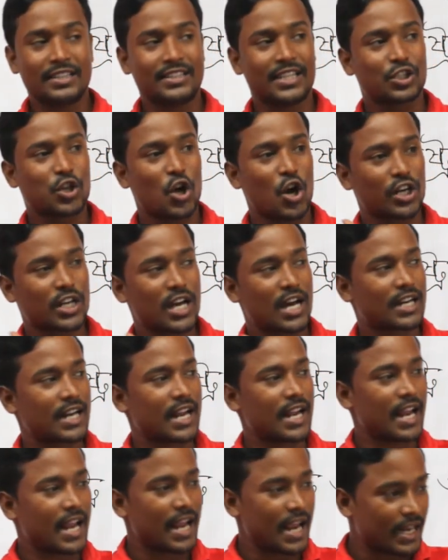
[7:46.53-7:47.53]
যে সরকার
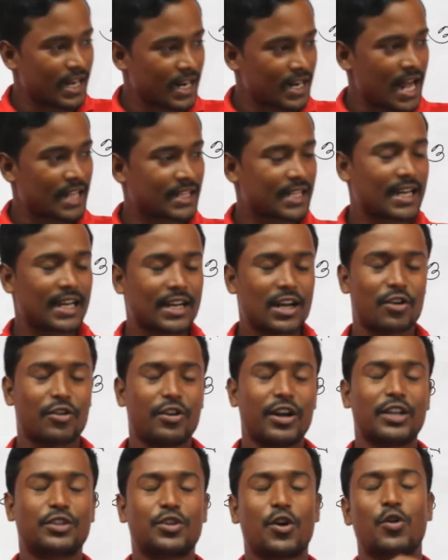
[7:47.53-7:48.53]
এটা না থাকার
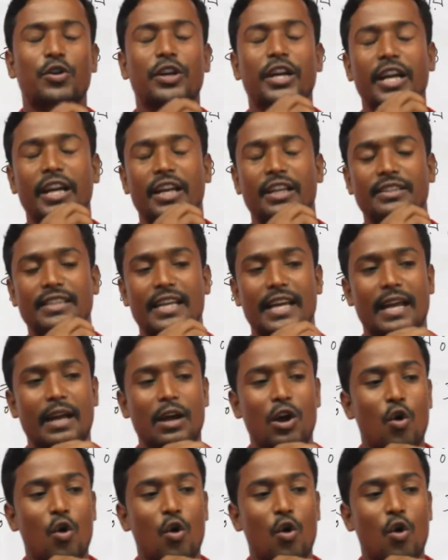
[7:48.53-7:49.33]
কারণে তখন কি যে